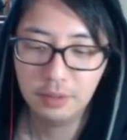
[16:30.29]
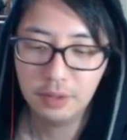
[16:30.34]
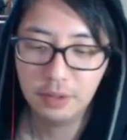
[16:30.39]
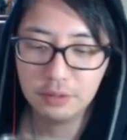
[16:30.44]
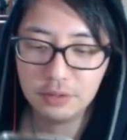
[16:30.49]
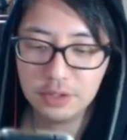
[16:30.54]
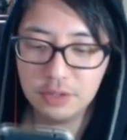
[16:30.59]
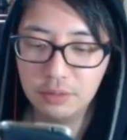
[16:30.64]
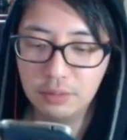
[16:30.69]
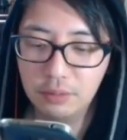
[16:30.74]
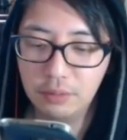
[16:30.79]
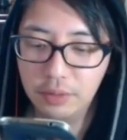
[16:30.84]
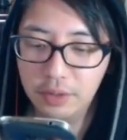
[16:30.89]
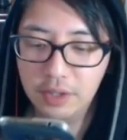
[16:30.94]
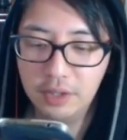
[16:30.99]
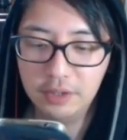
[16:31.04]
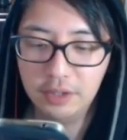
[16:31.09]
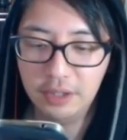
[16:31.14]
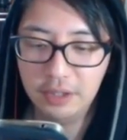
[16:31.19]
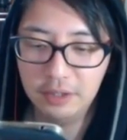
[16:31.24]
マルチのお
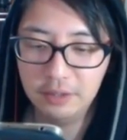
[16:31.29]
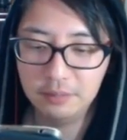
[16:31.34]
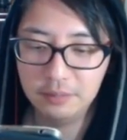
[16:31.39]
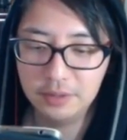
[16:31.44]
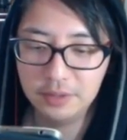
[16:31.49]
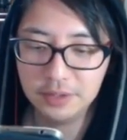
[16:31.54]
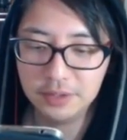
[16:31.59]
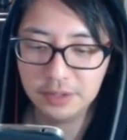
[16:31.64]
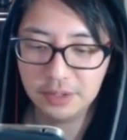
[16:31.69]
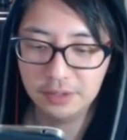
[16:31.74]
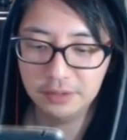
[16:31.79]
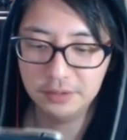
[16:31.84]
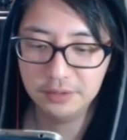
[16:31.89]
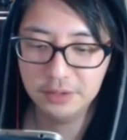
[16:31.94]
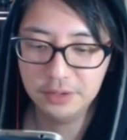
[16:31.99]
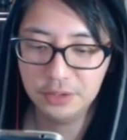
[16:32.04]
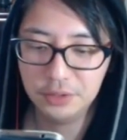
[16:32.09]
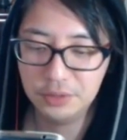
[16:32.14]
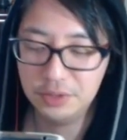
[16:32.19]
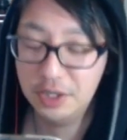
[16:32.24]
部屋で皆さ
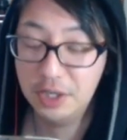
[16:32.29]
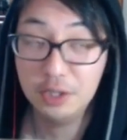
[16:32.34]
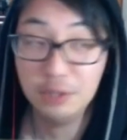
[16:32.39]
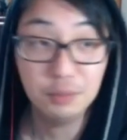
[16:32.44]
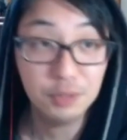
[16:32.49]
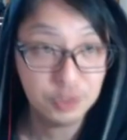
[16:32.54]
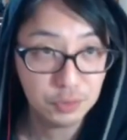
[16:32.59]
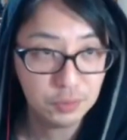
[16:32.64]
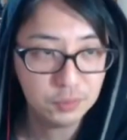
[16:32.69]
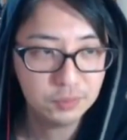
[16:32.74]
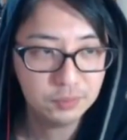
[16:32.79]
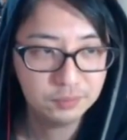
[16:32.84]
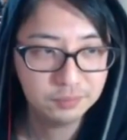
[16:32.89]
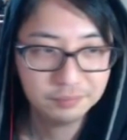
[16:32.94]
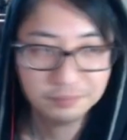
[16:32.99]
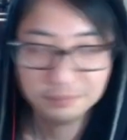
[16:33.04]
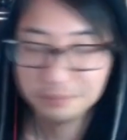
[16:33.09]
ん一緒にやりましょ